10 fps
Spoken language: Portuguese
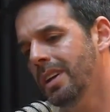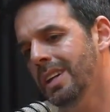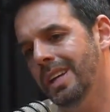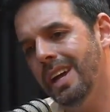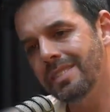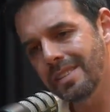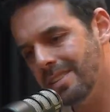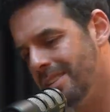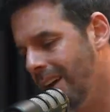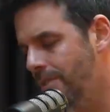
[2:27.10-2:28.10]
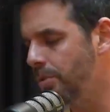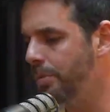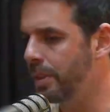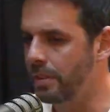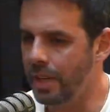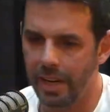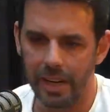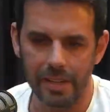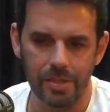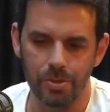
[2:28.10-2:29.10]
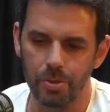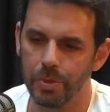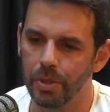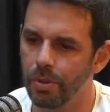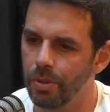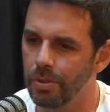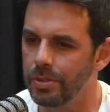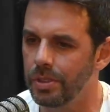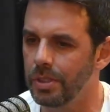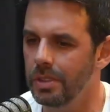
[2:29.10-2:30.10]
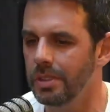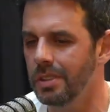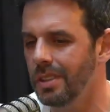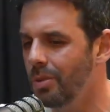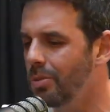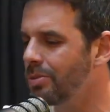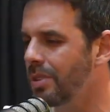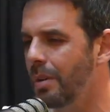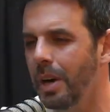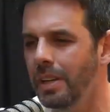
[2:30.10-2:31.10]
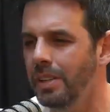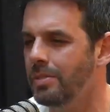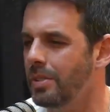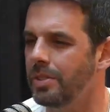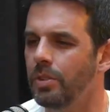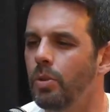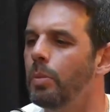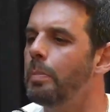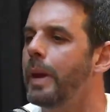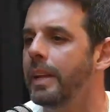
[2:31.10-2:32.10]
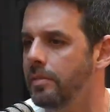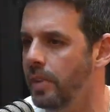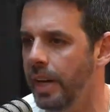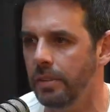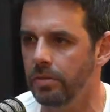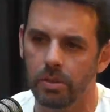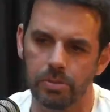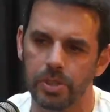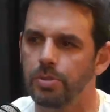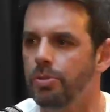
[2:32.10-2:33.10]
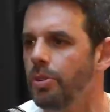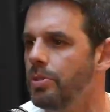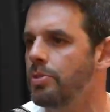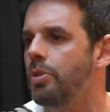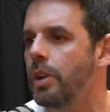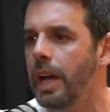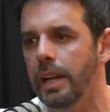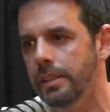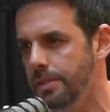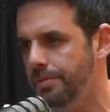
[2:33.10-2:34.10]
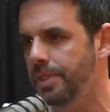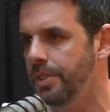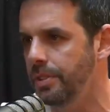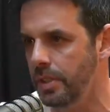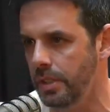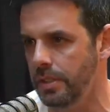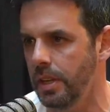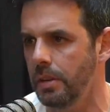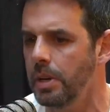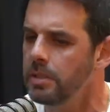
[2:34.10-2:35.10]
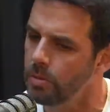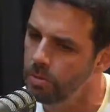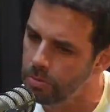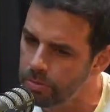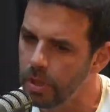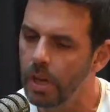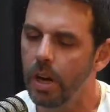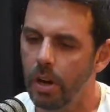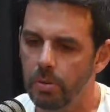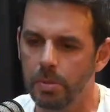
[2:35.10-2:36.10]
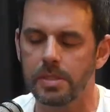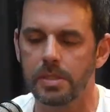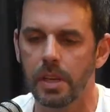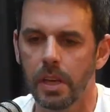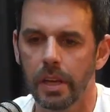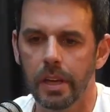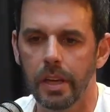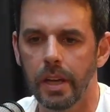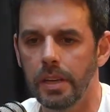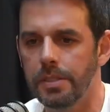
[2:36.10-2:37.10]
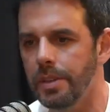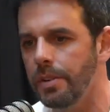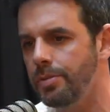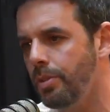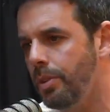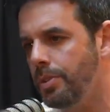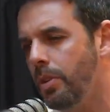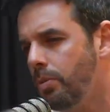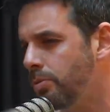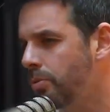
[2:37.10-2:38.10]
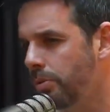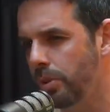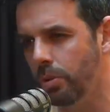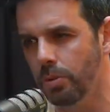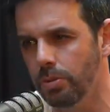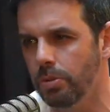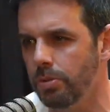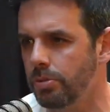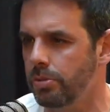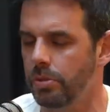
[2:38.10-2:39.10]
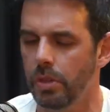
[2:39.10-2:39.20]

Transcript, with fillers: Essas idades, sub-13, sub-11, alguns trabalhinhos assim como pré-treino, não sessões isoladas físicas, né? Mas alguns, algumas é, inserções de alguns conteúdos,